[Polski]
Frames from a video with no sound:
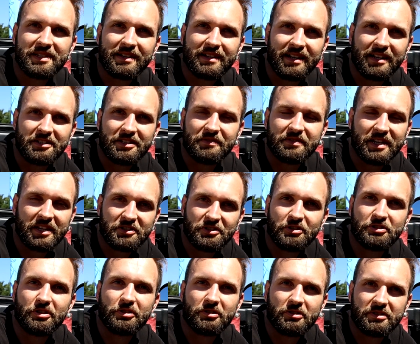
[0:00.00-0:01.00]
zakręcie, w
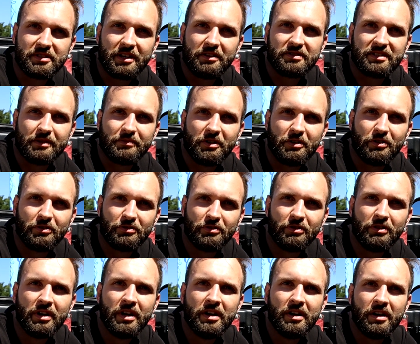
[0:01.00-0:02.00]
zależności od rodzaju samochodu,
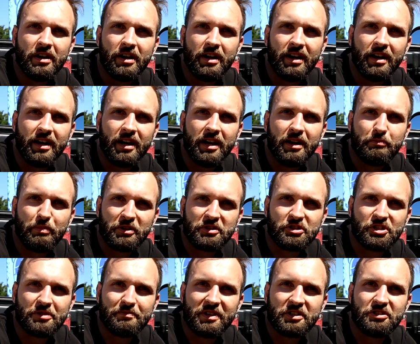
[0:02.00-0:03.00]
e,
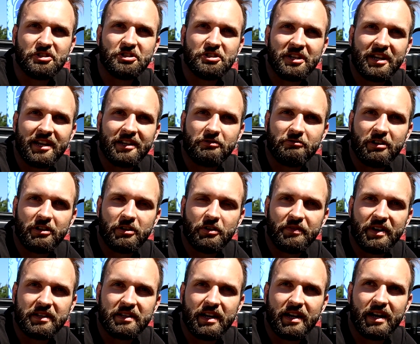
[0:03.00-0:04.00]
podtrzymać ciśnienie do
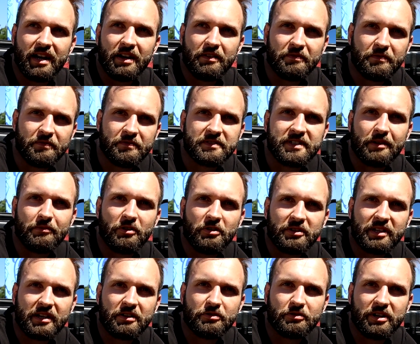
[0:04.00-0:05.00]
ładowania w
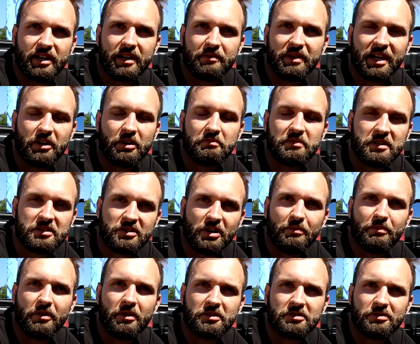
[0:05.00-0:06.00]
samochodach, które mają
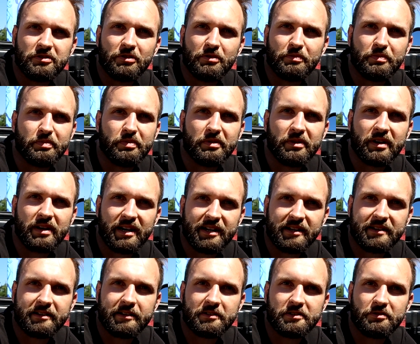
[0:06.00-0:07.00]
niską moc lub
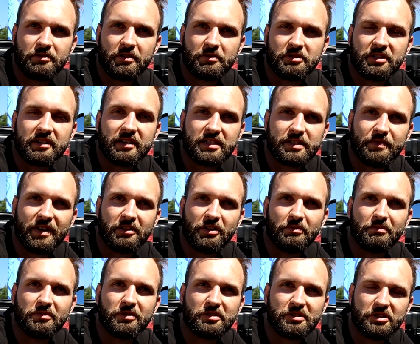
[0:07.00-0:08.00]
charakteryzują się tak
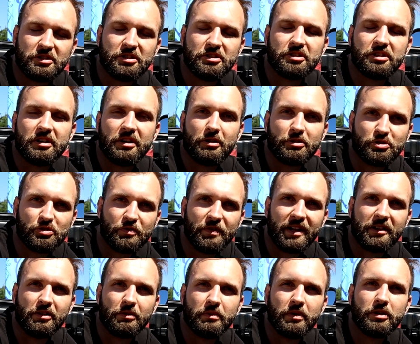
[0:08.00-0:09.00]
zwaną dosyć
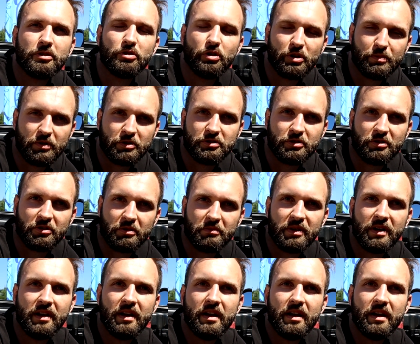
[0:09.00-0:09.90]
odczuwalną turbodziurą.